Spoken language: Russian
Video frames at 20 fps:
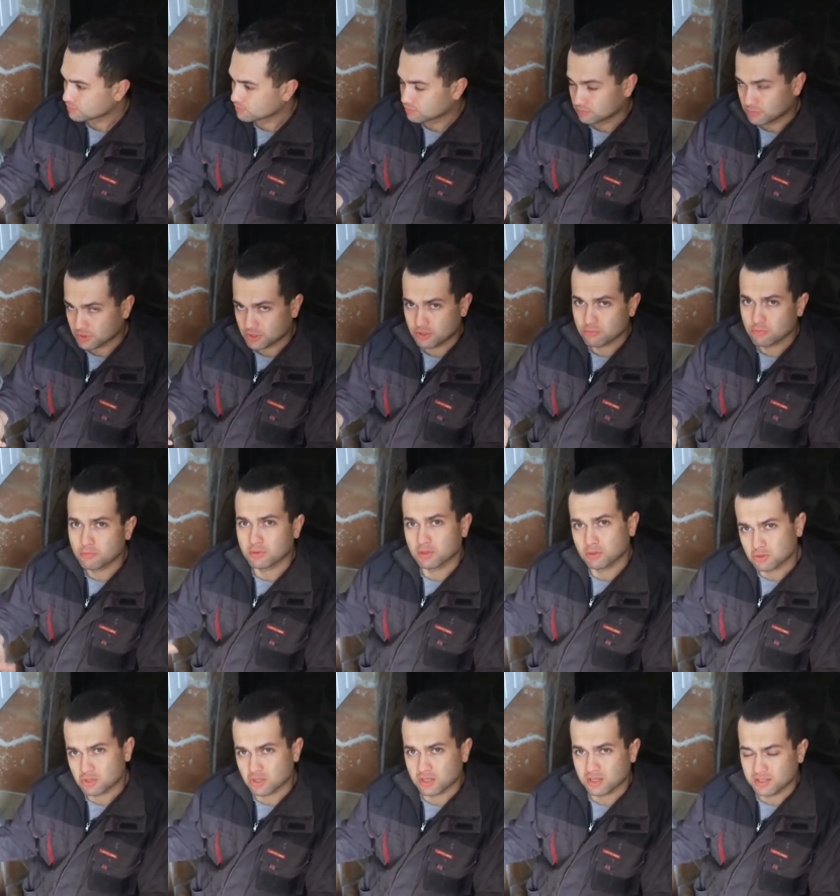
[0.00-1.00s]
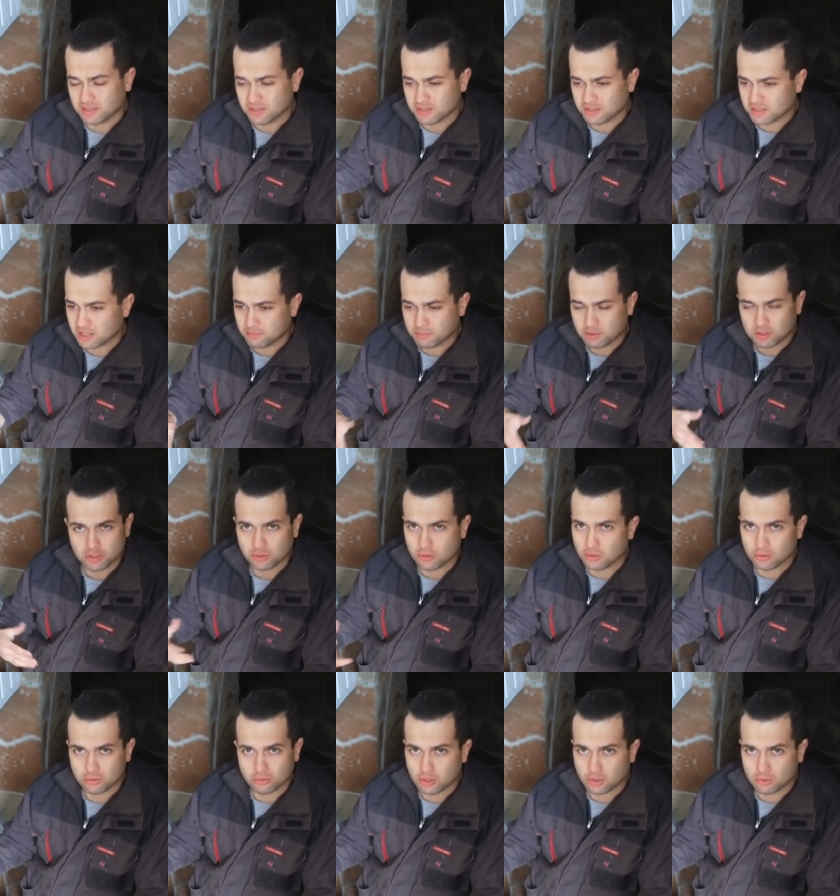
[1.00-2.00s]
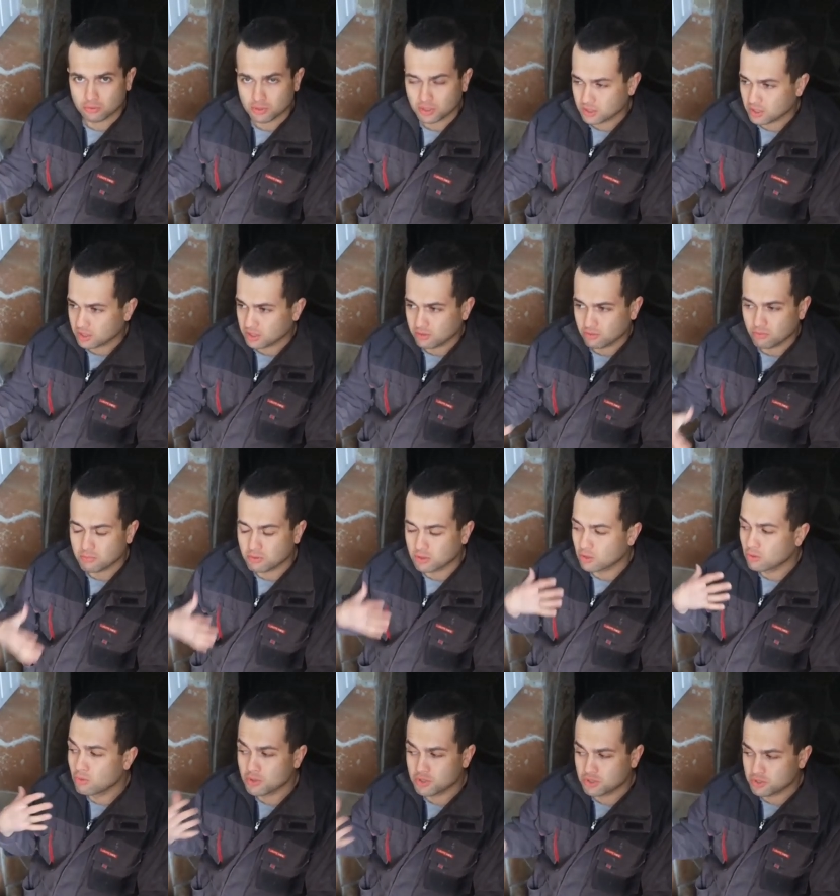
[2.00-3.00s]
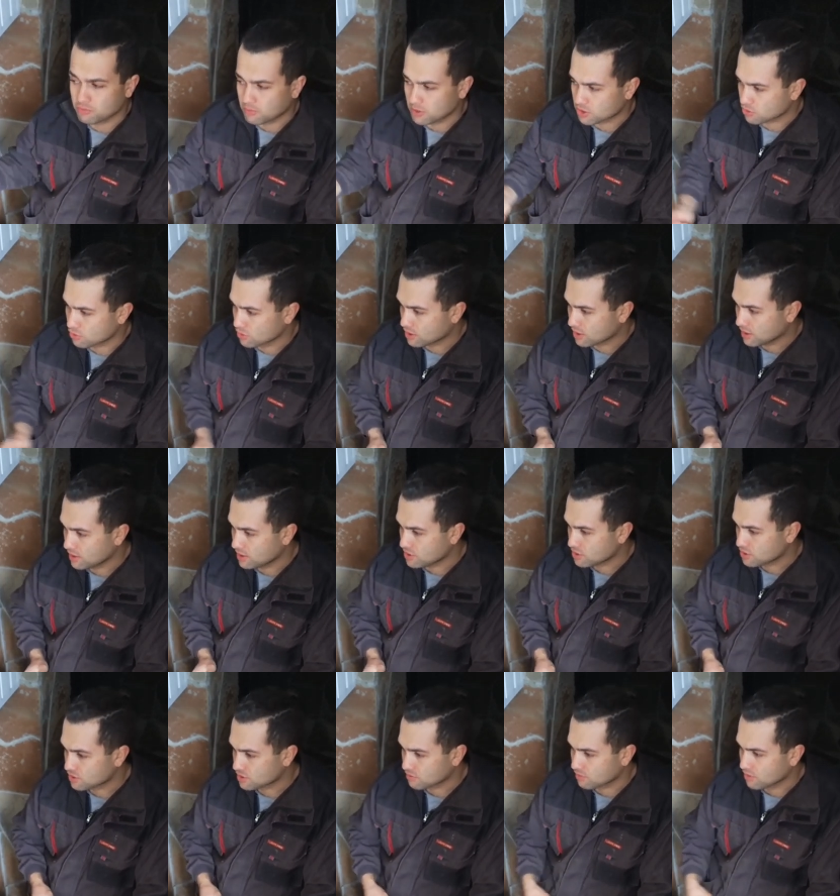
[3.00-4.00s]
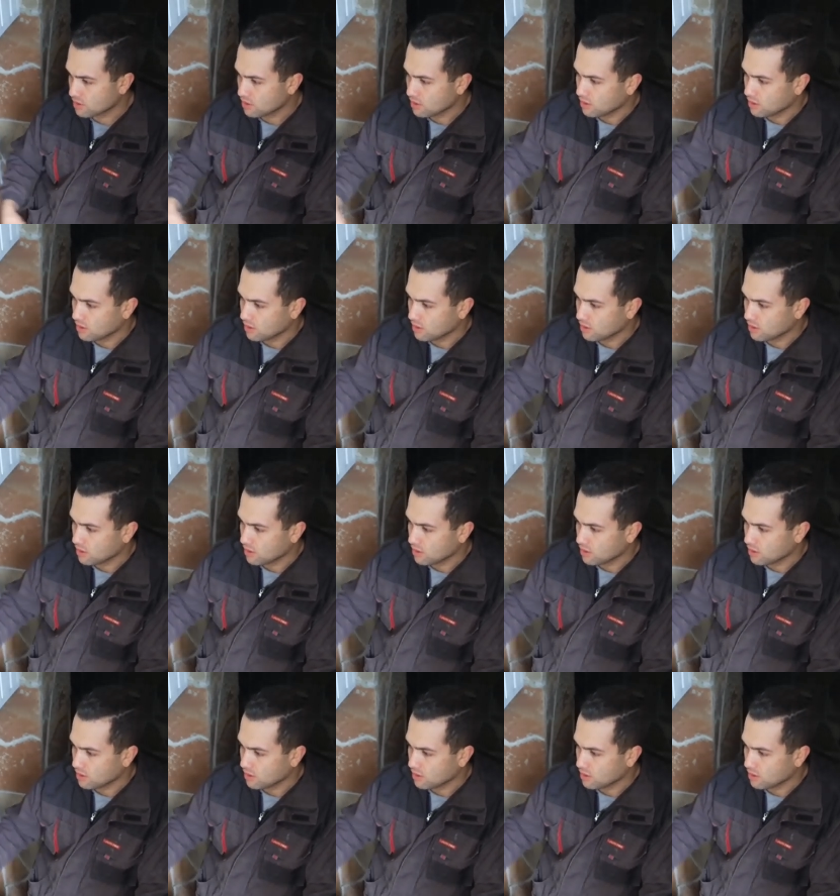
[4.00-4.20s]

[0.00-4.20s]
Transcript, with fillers: Почему? Потому что конденсат потек не туда, куда надо. Его было очень большое количество.